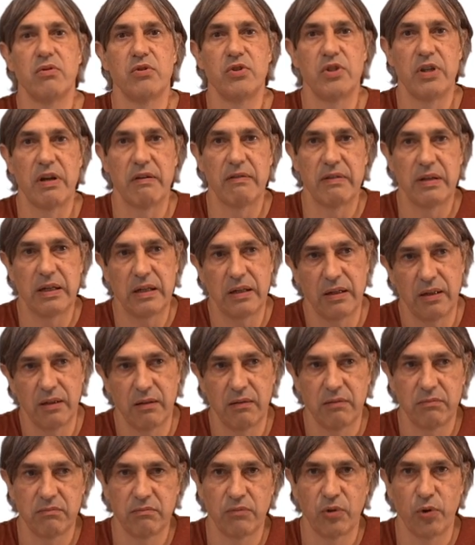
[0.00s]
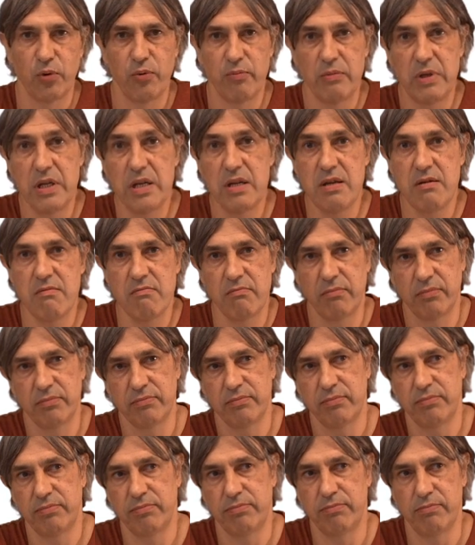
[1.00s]
Java, Ruby,
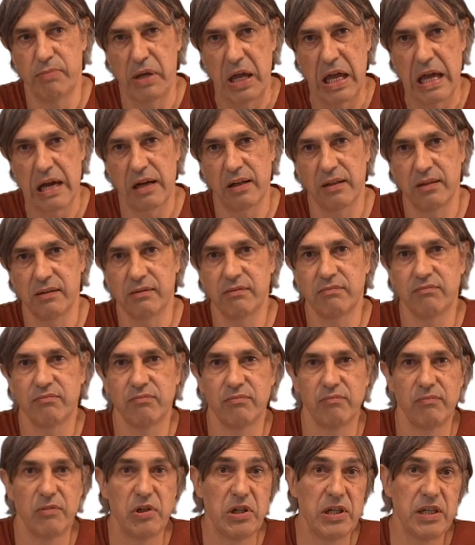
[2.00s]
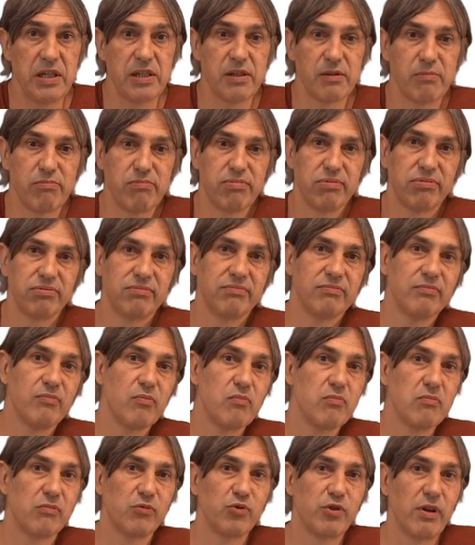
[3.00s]
Perl, Lisp,
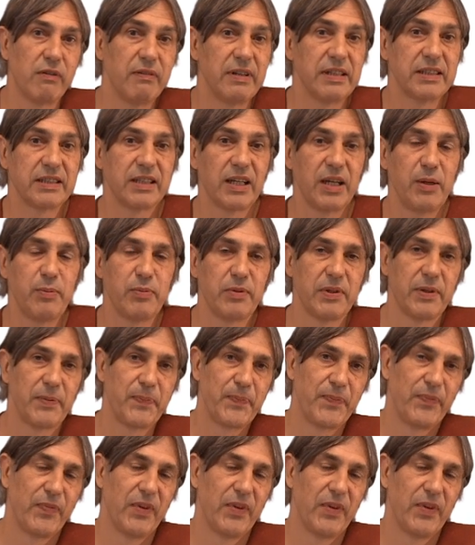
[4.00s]
JavaScript.